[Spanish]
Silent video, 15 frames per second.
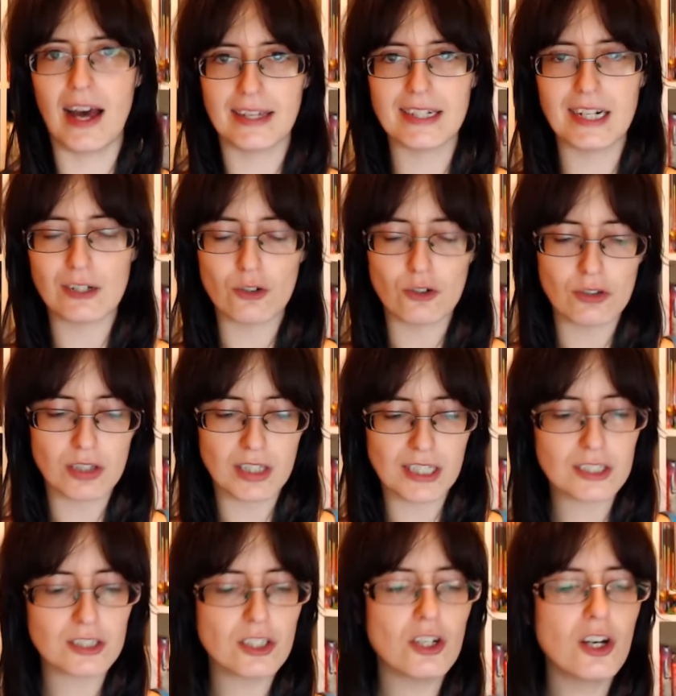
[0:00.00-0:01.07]
ir al
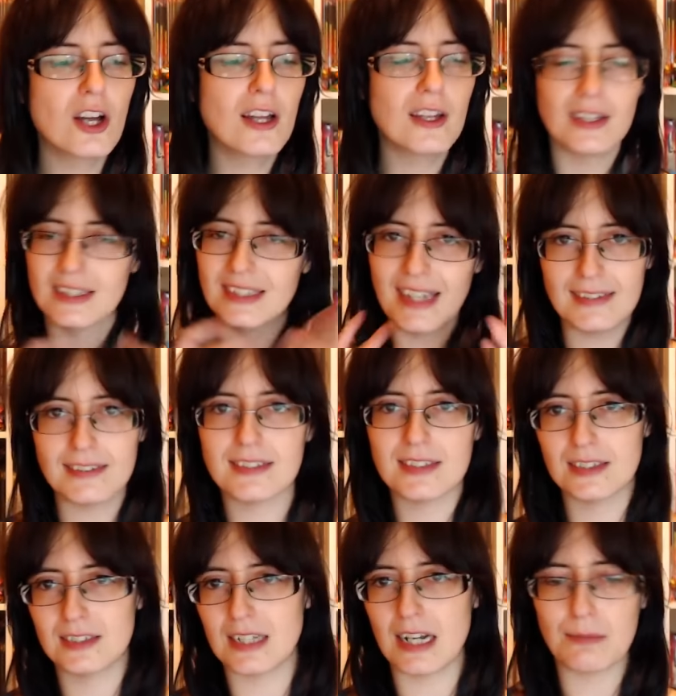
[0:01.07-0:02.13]
concierto y antes
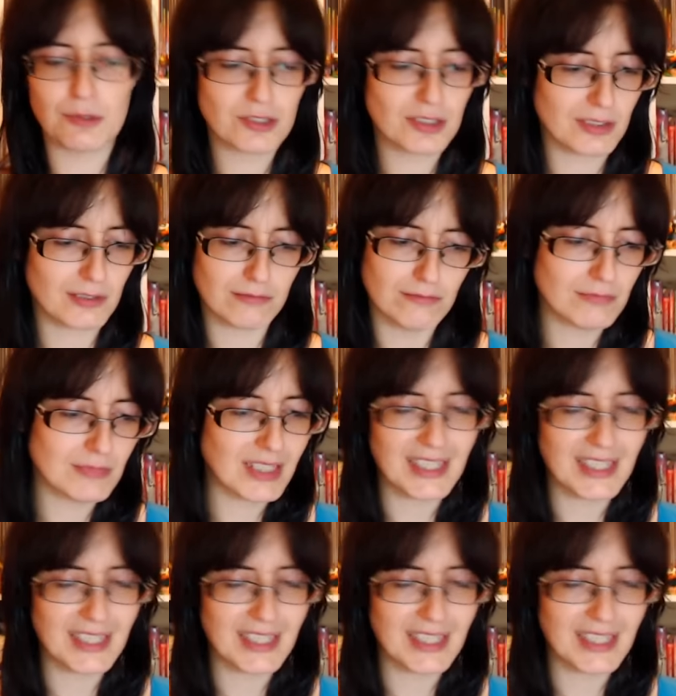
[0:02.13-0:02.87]
de entrar, pues mm,